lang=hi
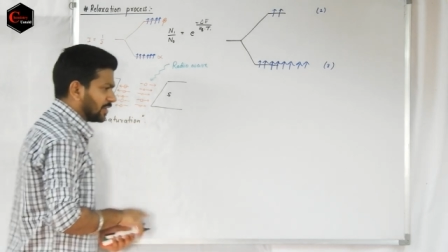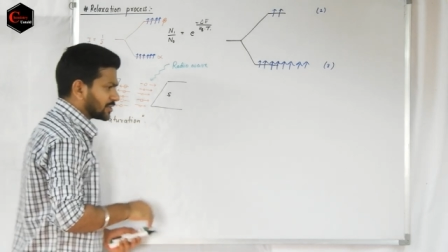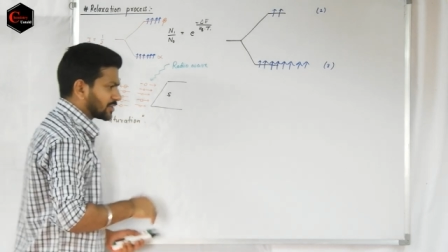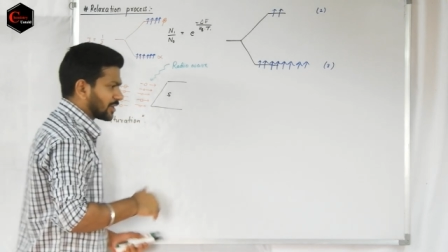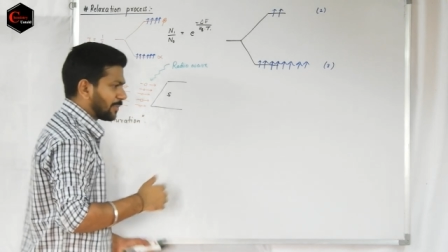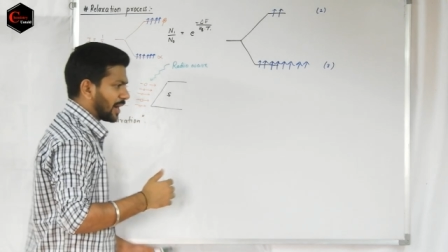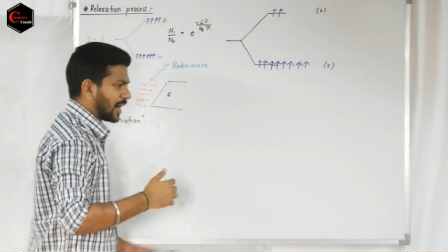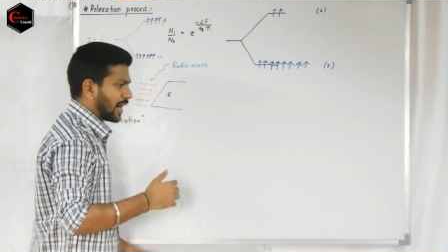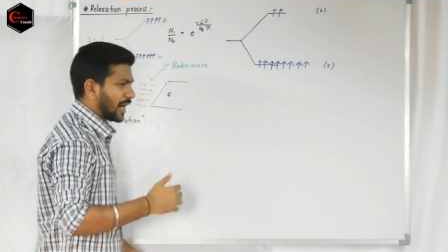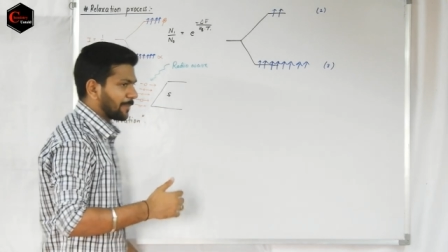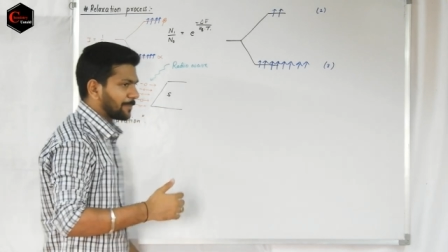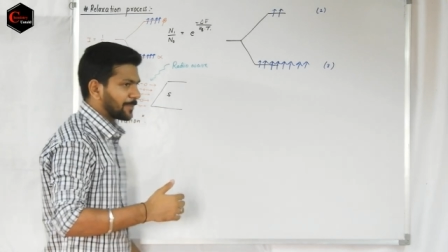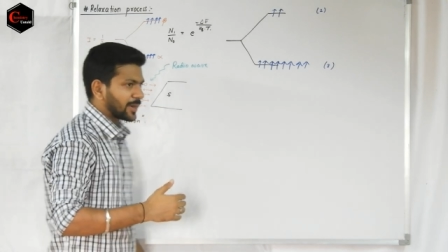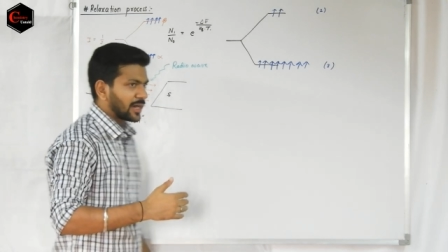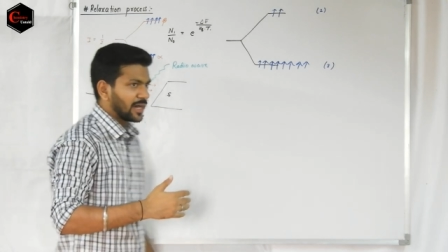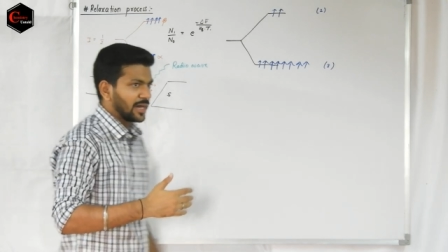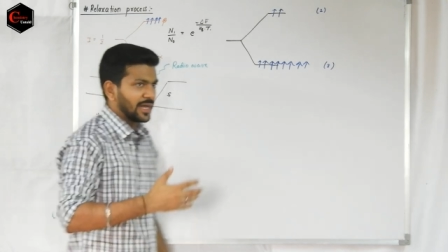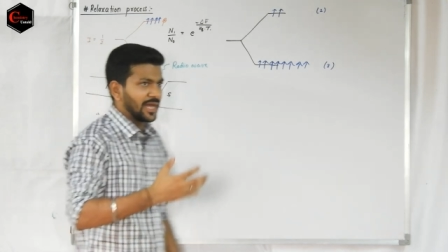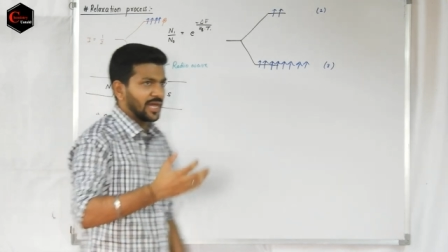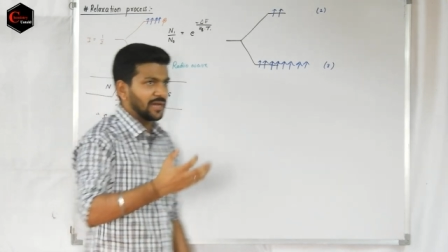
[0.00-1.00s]
तब
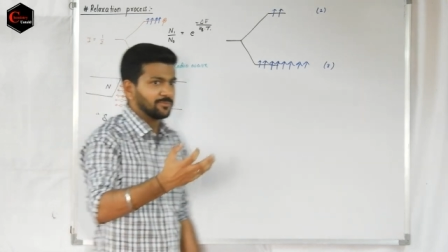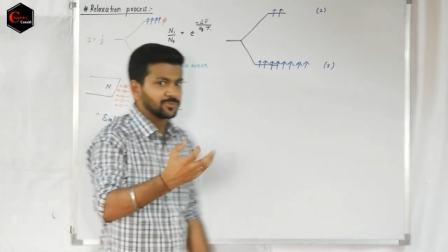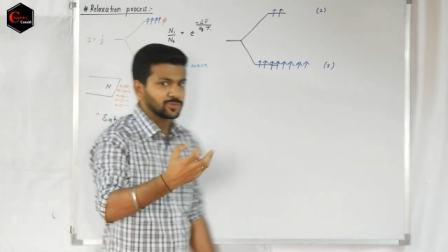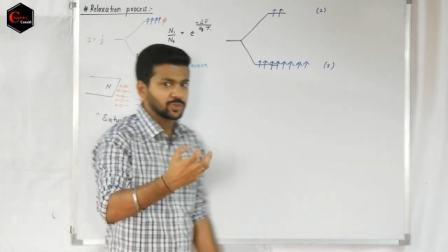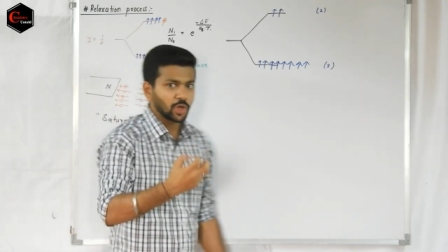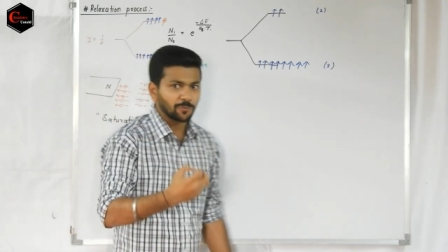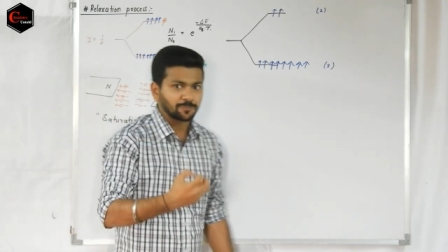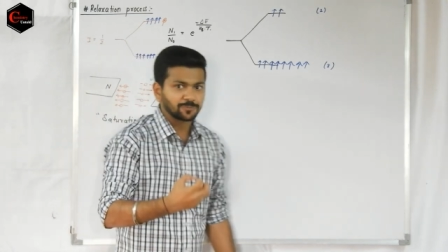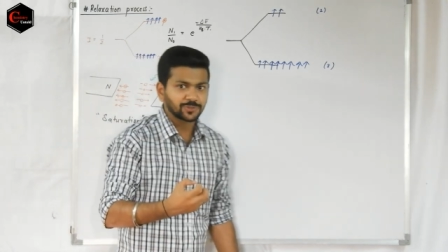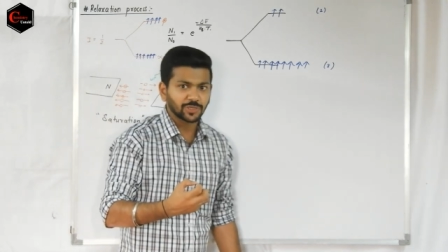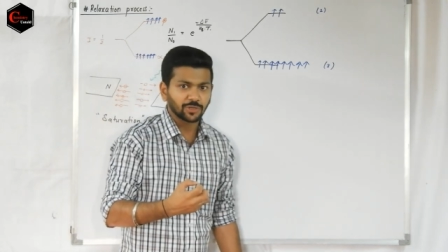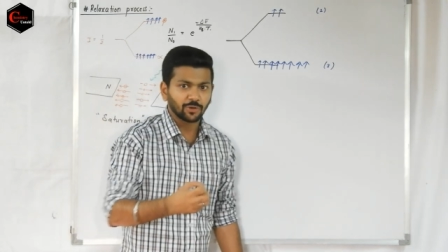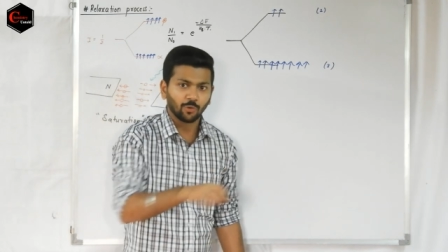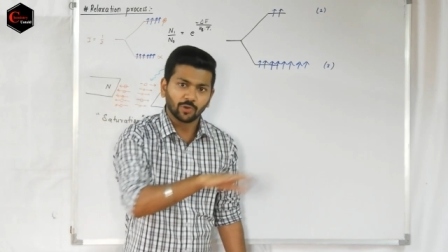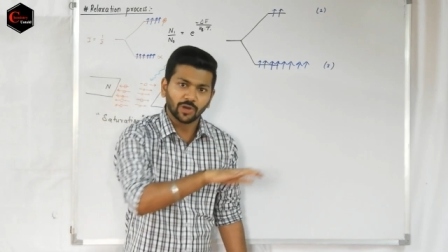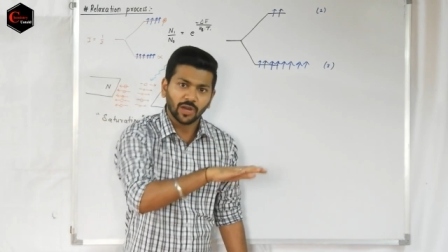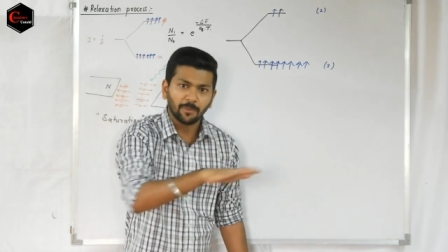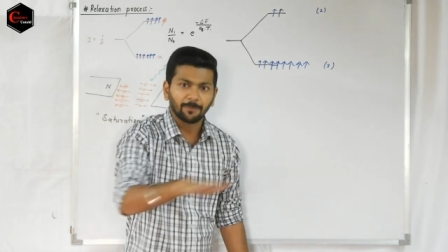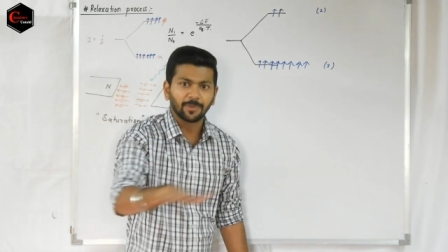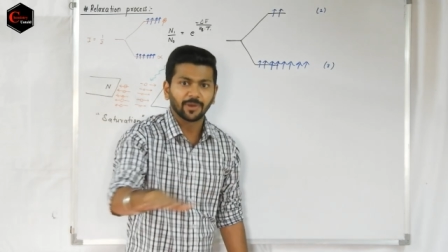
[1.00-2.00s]
आपका एब्जॉर्प्शन
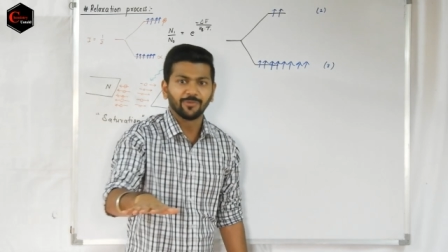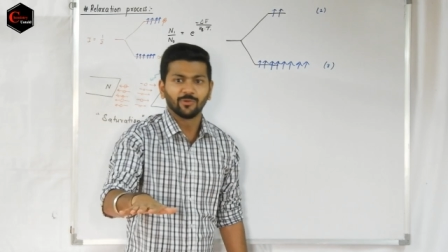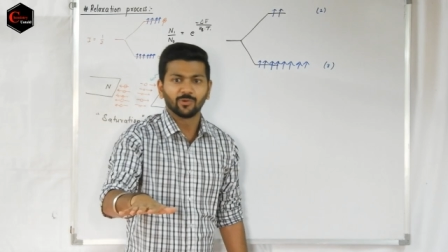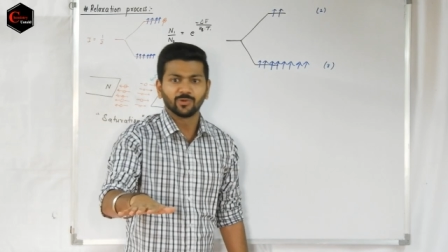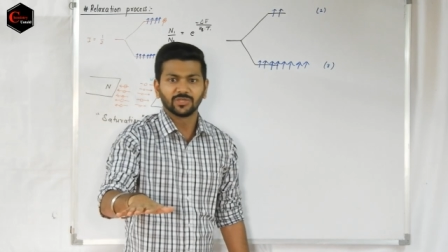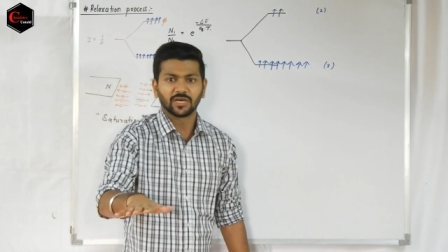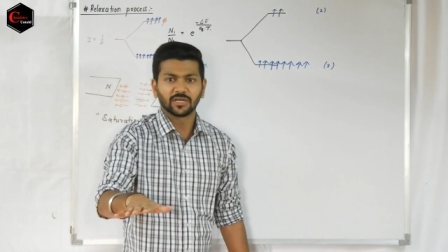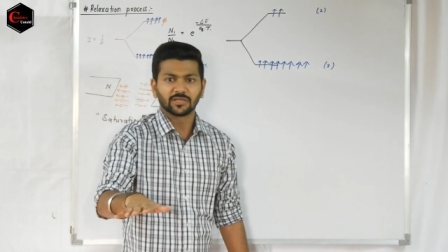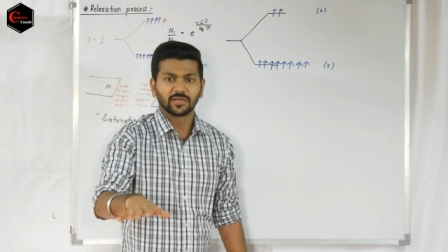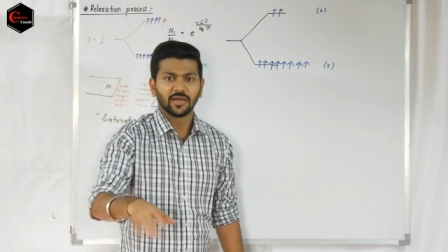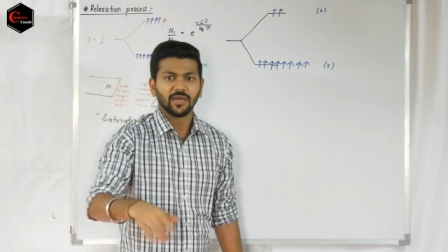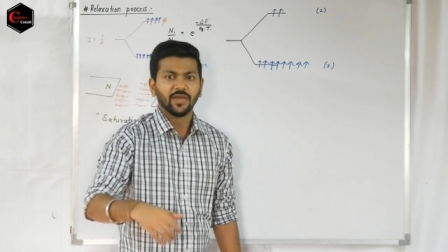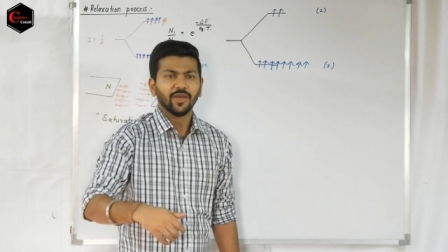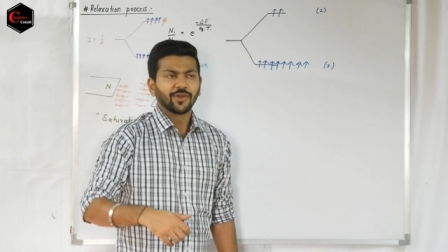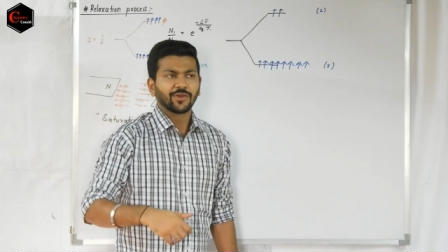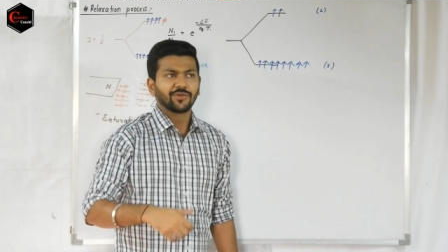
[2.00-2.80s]
होना बंद हो जाता है